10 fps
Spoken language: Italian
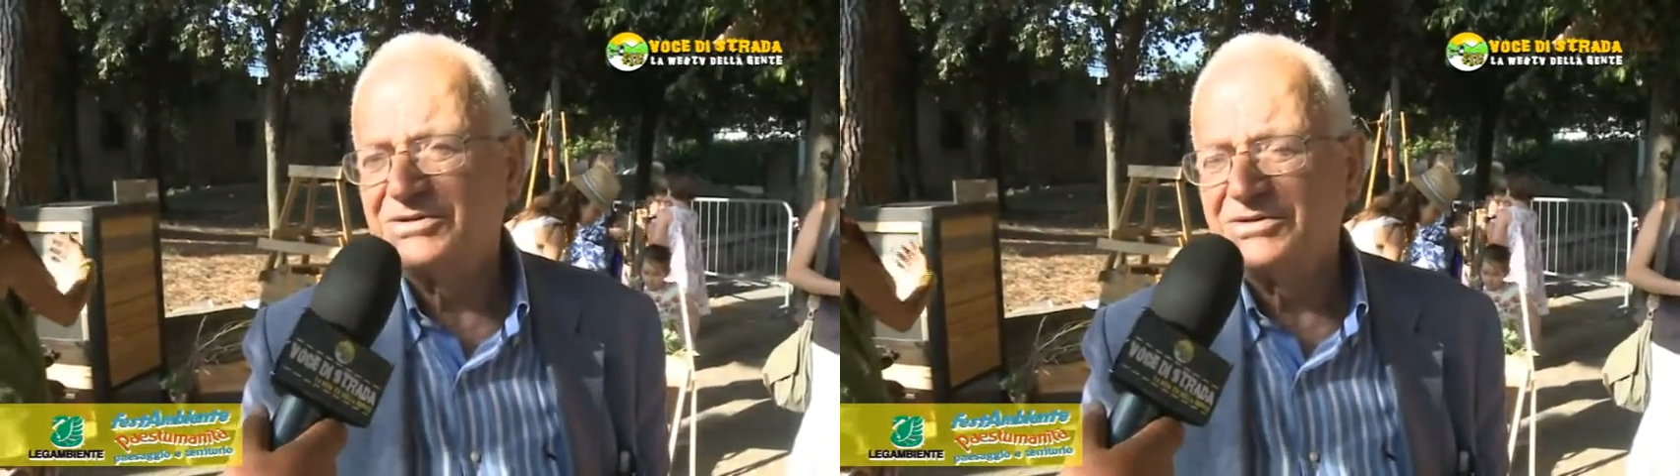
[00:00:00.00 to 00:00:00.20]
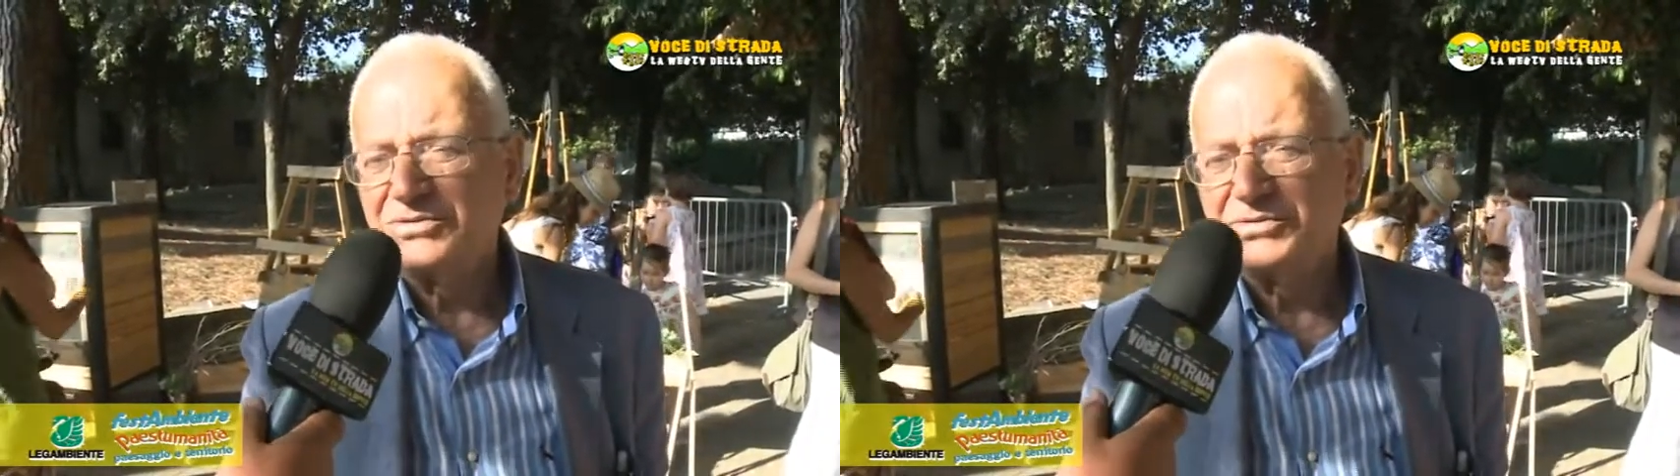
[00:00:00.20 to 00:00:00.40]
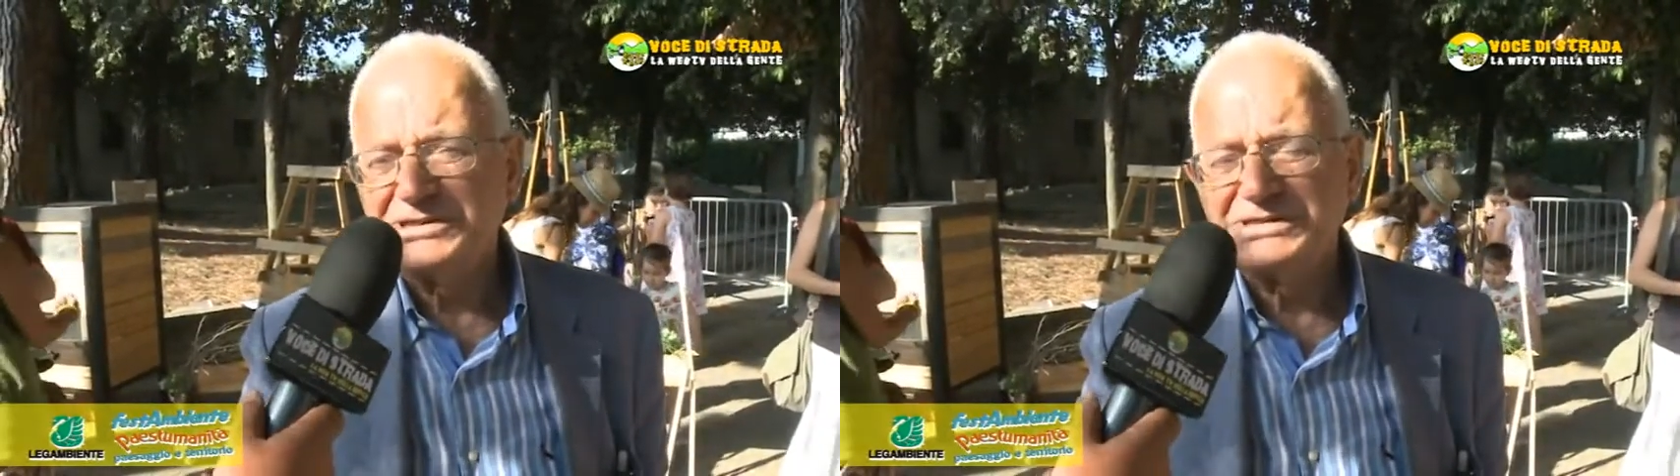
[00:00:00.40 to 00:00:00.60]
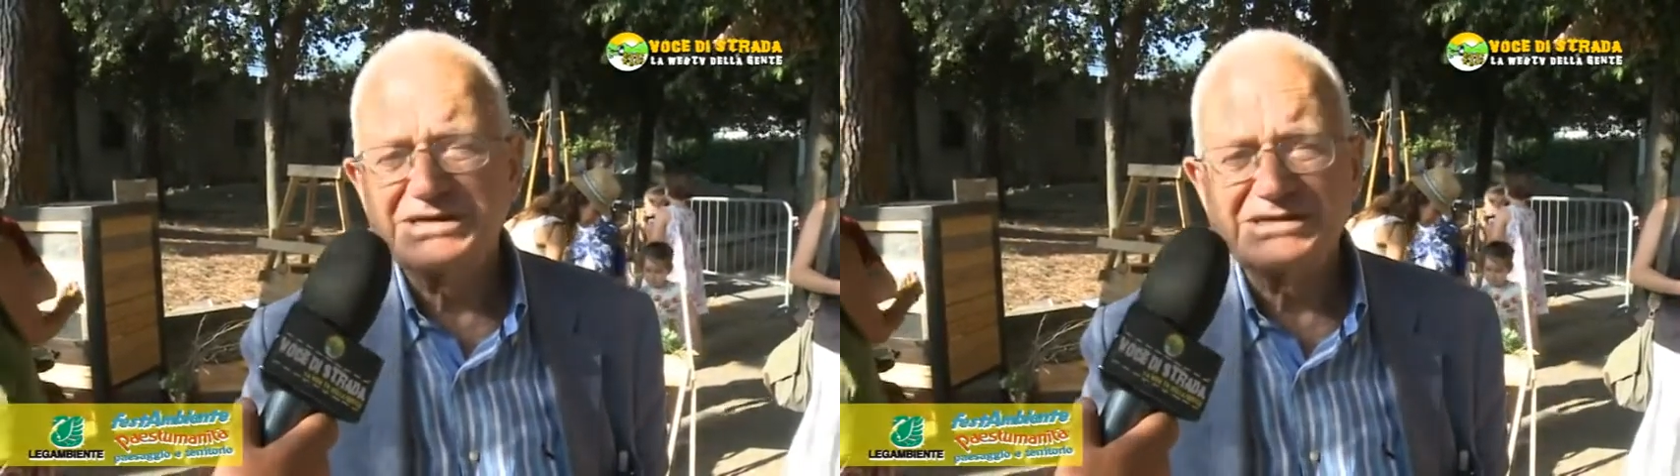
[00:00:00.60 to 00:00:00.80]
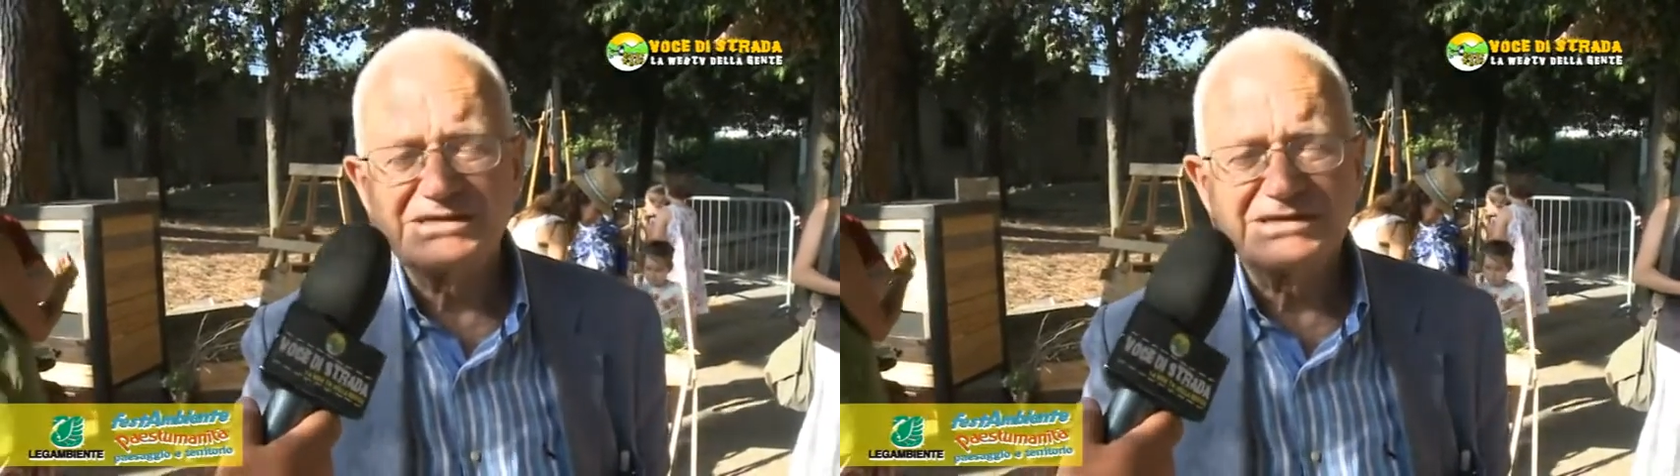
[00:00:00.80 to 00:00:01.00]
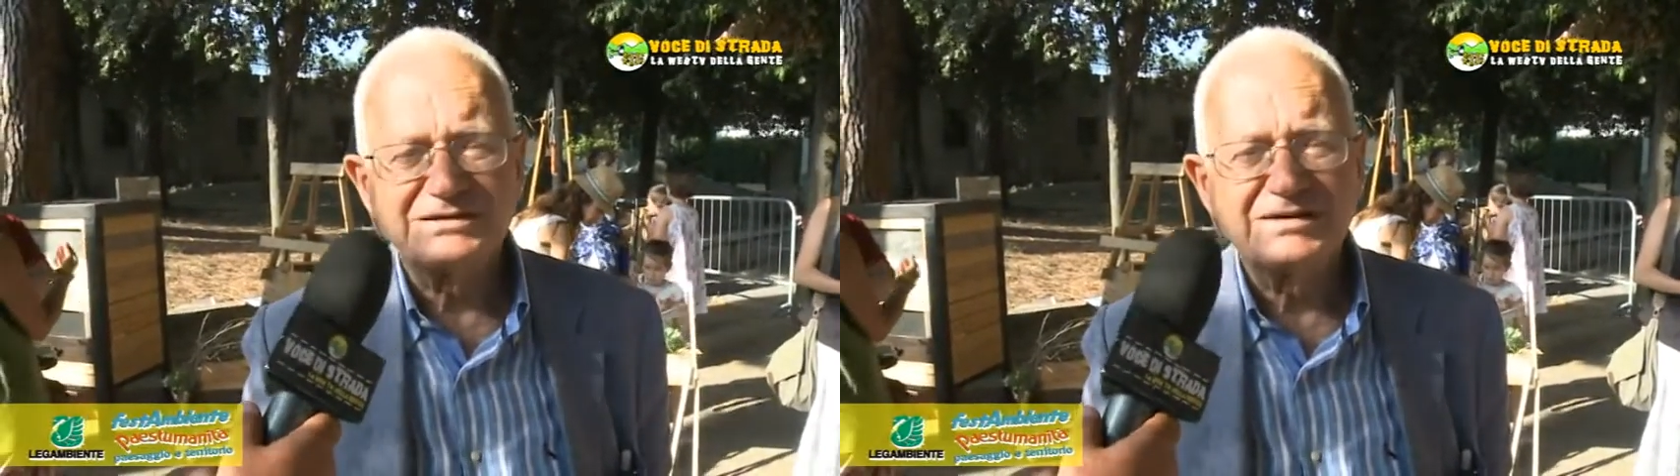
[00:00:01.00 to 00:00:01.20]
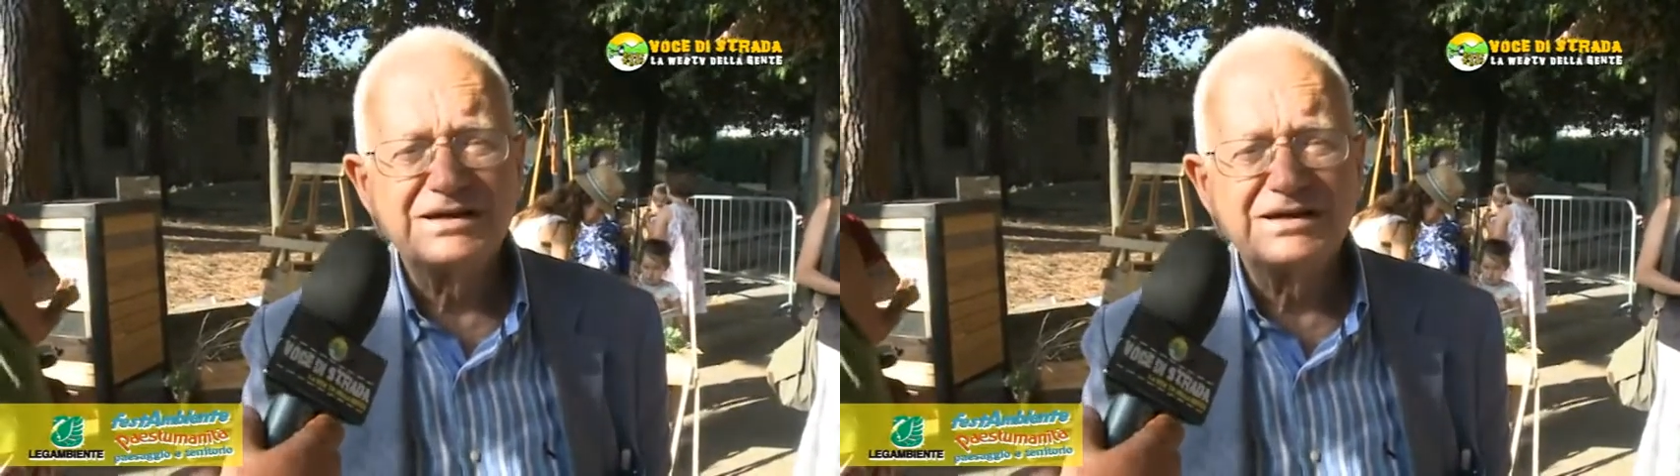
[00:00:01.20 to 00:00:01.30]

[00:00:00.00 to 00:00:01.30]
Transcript: con questa iniziativa.